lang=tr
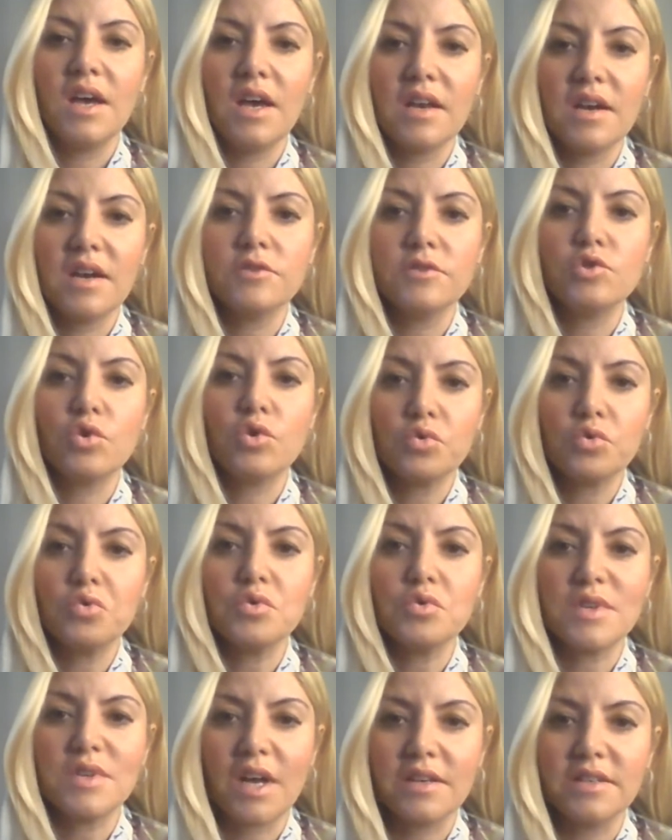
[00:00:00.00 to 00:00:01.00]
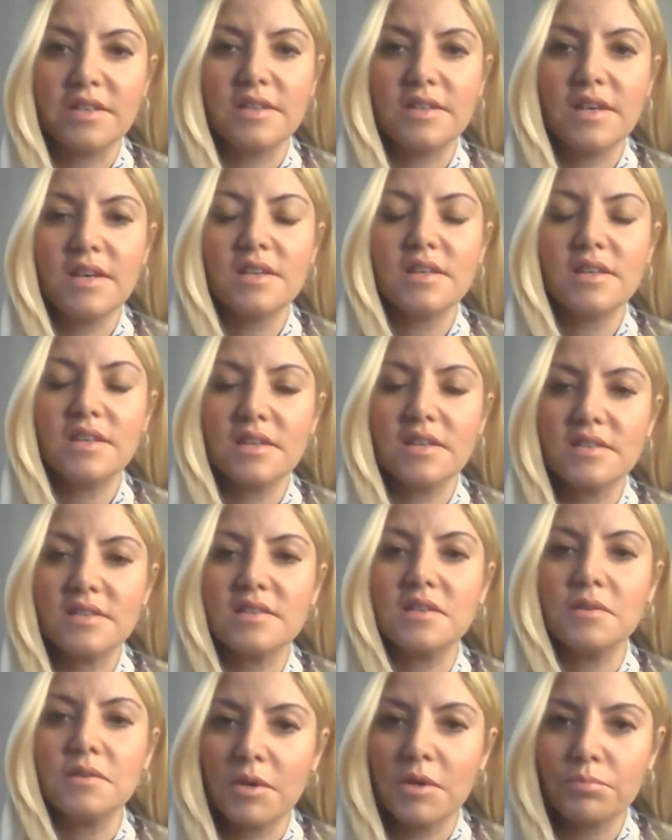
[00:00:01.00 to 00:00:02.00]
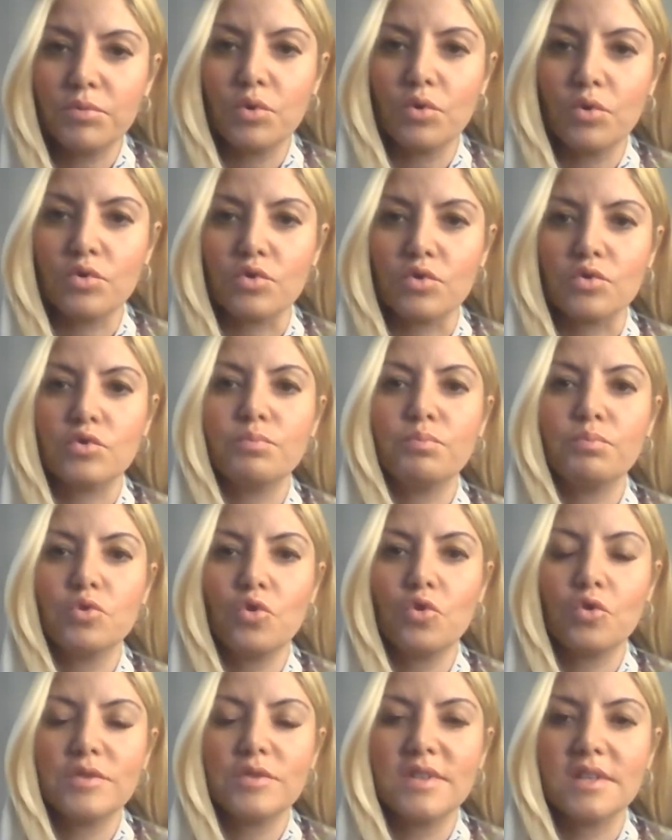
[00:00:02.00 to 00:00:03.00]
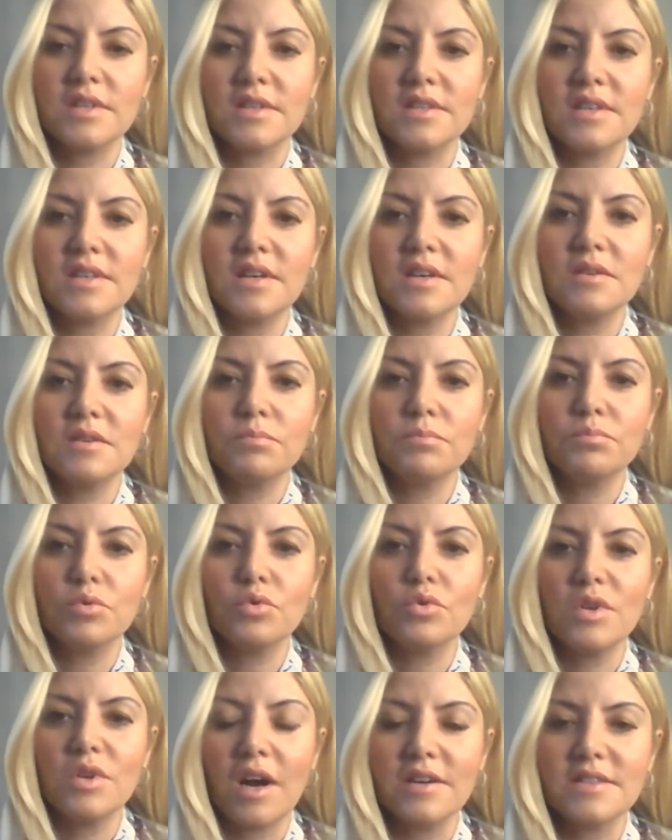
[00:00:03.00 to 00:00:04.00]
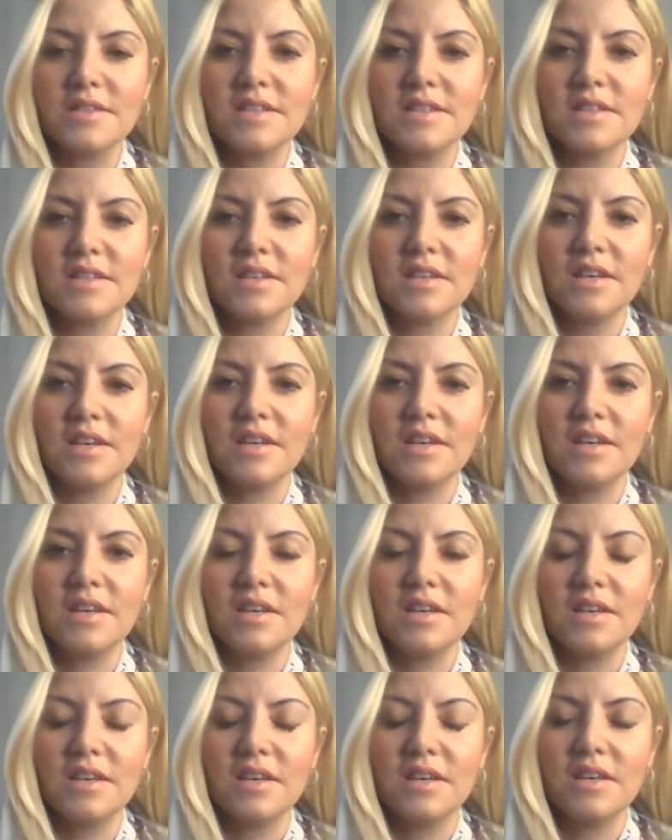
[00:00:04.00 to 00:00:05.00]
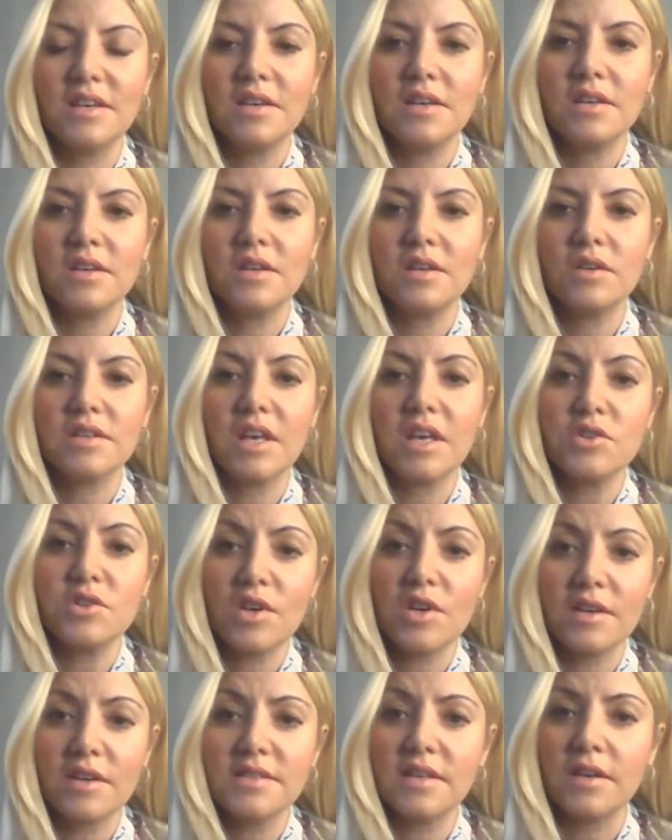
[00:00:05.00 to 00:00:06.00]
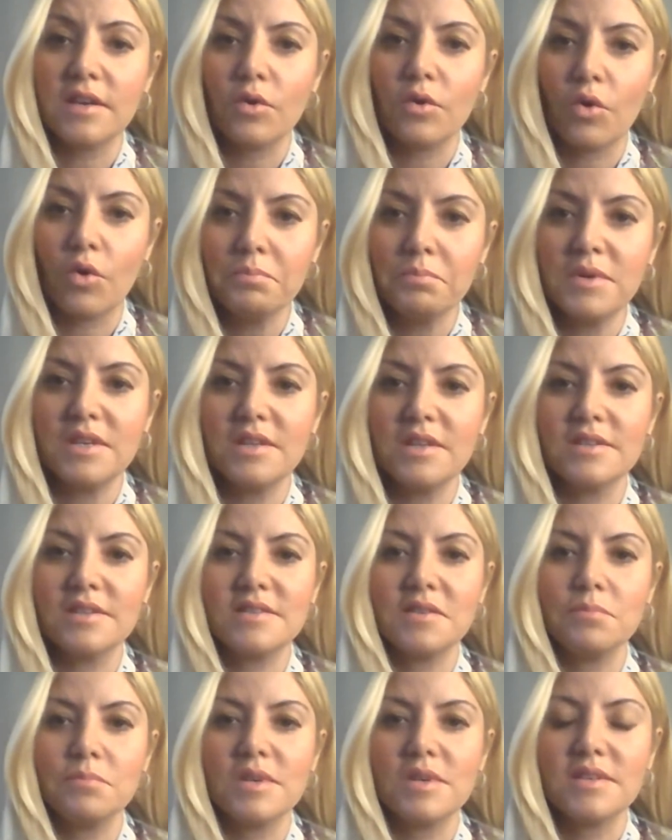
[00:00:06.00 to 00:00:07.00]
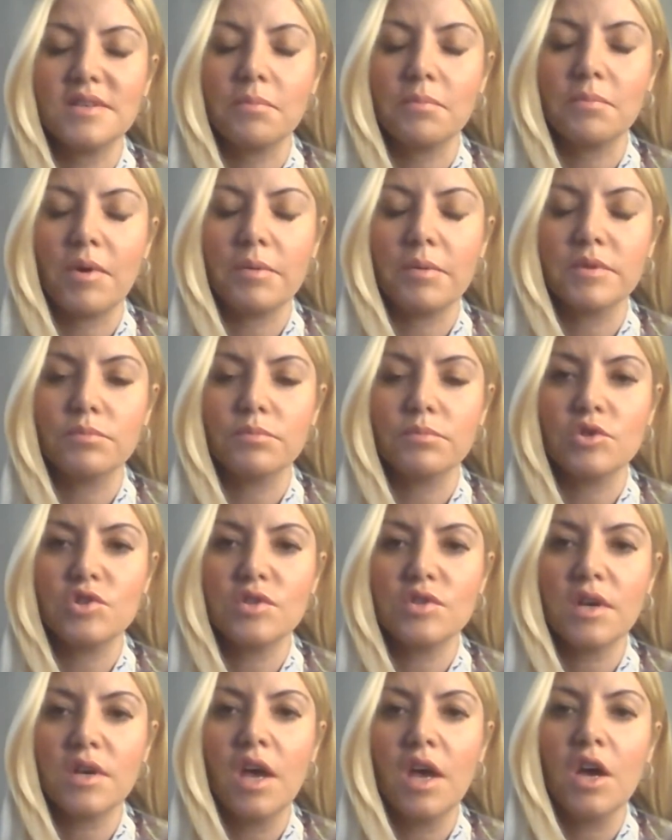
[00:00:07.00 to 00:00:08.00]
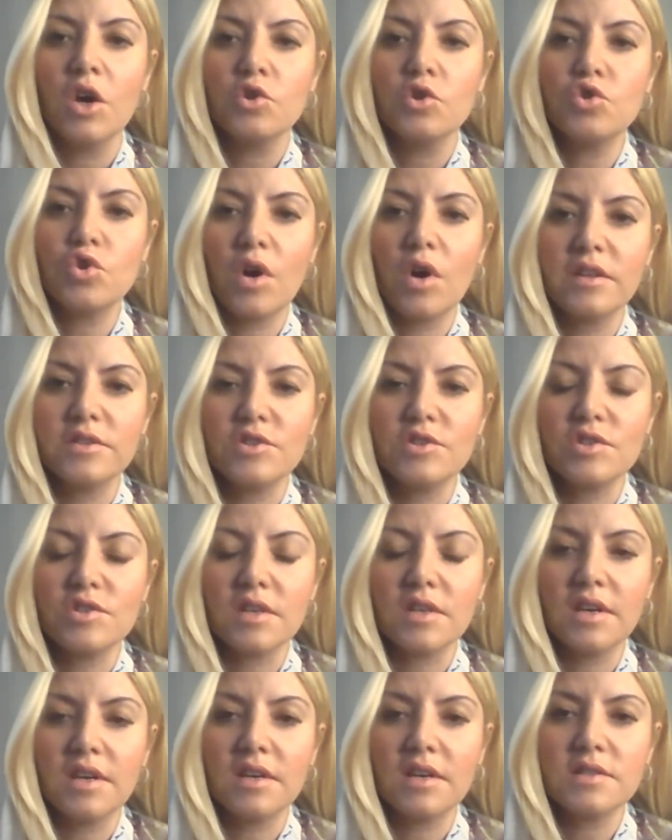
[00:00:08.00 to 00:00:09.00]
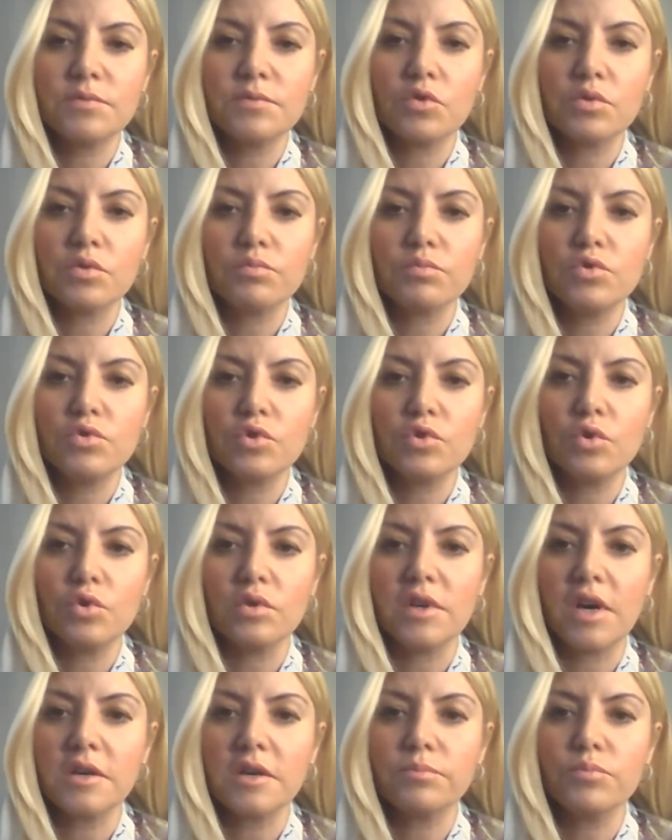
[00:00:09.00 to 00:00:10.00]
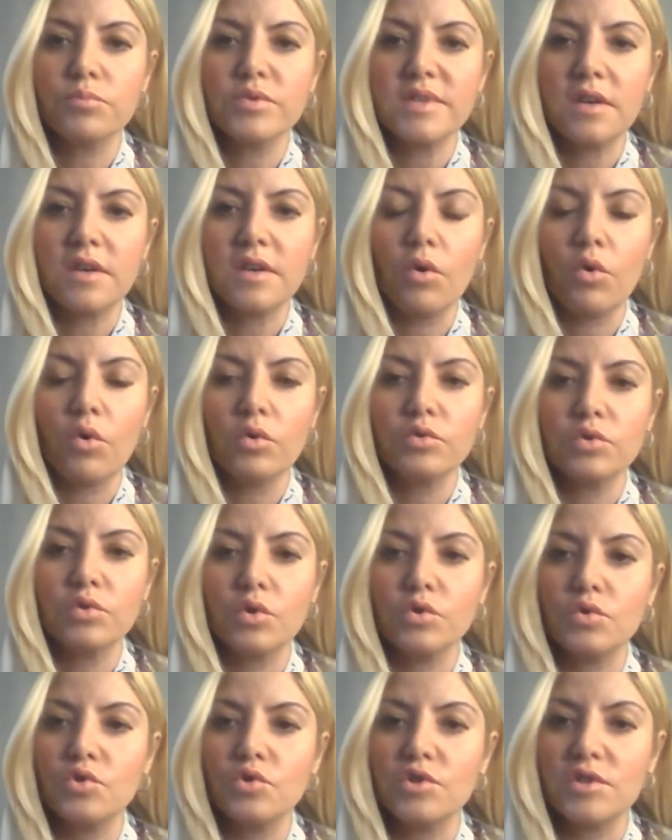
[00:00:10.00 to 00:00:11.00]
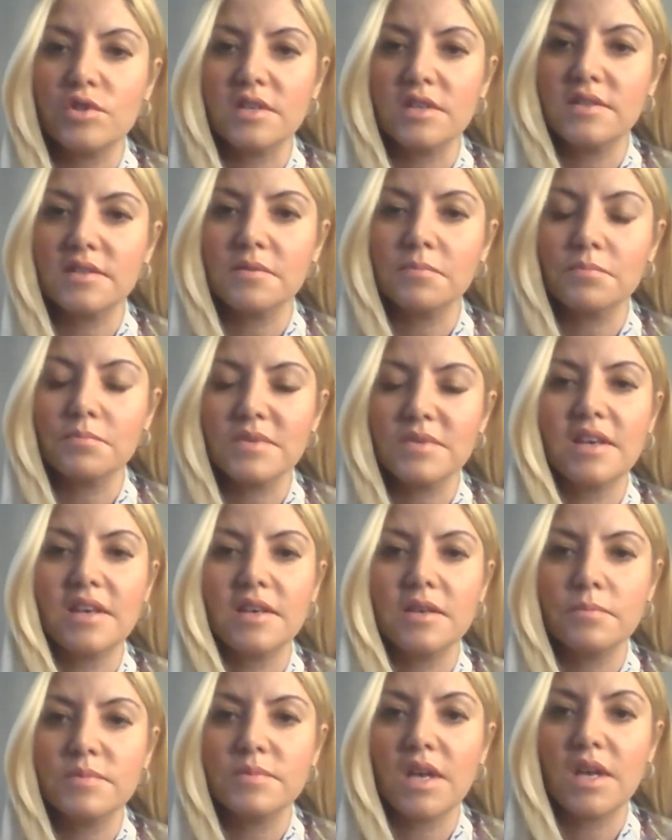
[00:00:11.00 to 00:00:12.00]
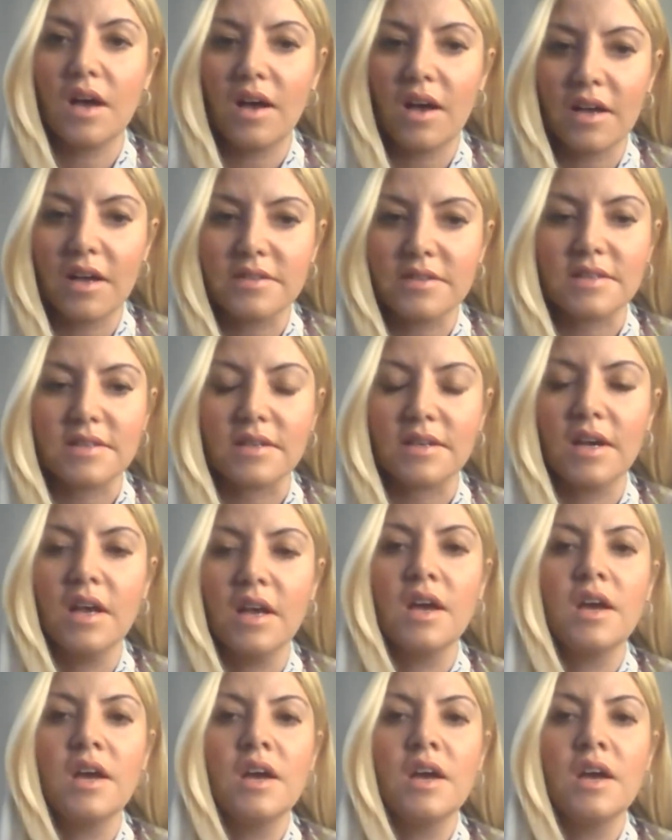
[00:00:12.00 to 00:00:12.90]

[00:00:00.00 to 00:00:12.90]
her ay çok düzenli de yatırım yapıyoruz. Bu noktada da bugün artık e, geçen seneyi 11 yatırımla tamamlamıştık. Şu an içinde Keres Forum Türkiye olarak bu sene 14. yatırımımıza imza attık.